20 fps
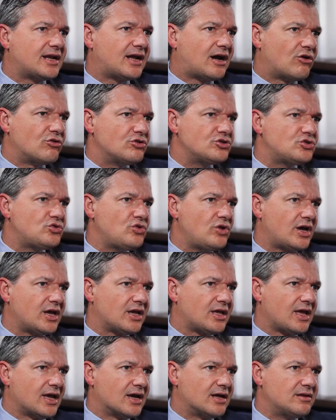Haustüre
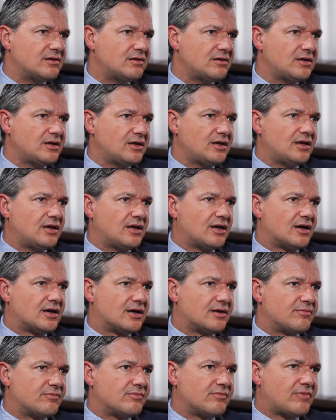kehren,
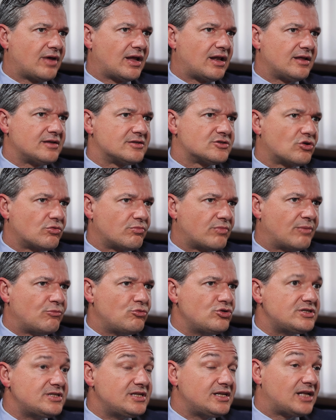ähm, weil ich sage, man
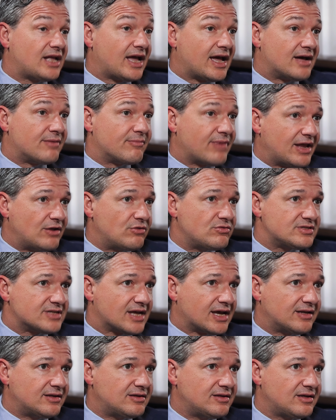muss nicht gleicher Meinung
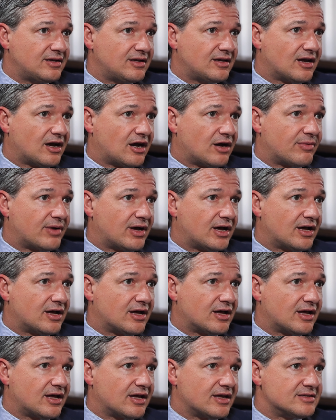sein,
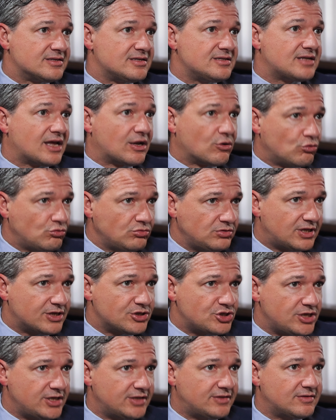aber es ist ein
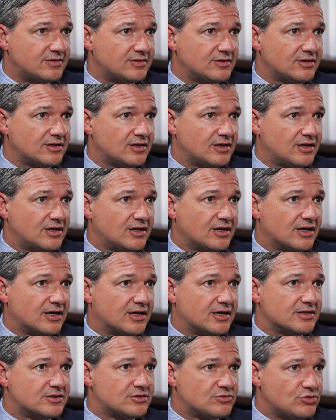Unterschied
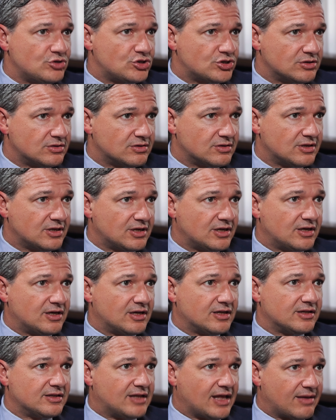äh, zwischen
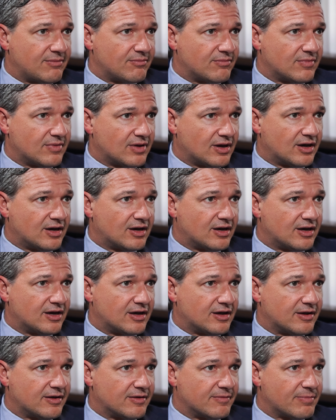dem,
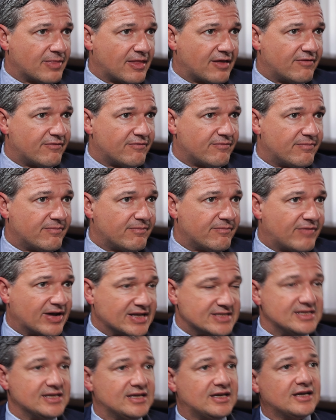äh,
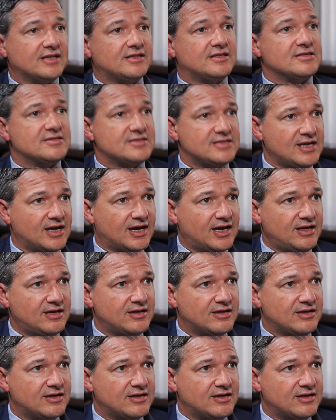was ich kritisiere